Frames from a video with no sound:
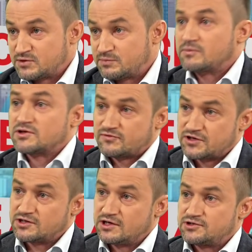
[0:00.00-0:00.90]
Przypomnę, że
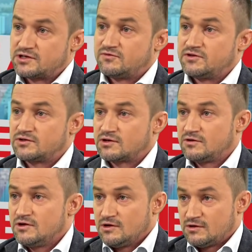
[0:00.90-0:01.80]
wcześniej trzeci wynik
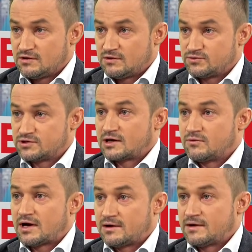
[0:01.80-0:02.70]
to
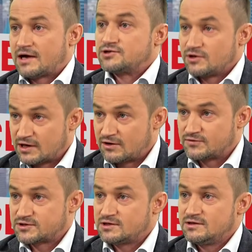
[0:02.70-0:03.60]
uzyskał Andrzej
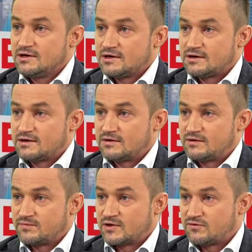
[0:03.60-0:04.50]
Olechowski,
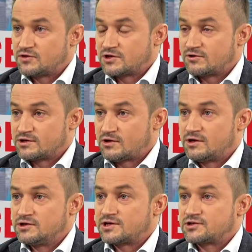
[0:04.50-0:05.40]
Wojciech
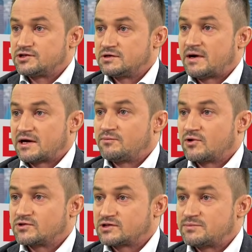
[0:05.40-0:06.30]
Olejniczak czy Marek
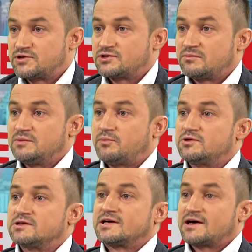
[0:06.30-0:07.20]
Borowski, a przecież to byli
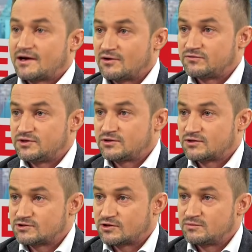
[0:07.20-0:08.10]
politycy krajowi i
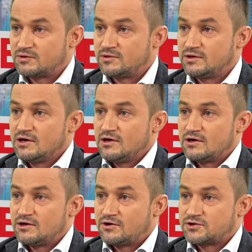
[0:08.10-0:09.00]
to z ogromnymi
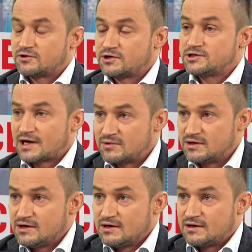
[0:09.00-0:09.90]
osiągnięciami,
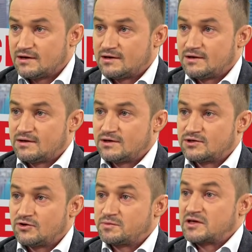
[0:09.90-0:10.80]

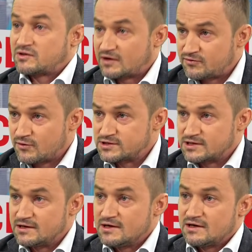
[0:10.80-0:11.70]
jeśli chodzi o piastowane
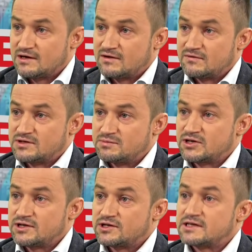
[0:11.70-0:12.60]
funkcje. Więc
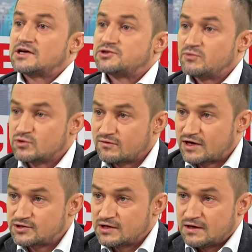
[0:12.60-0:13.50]
myślę, że jest na czym budować.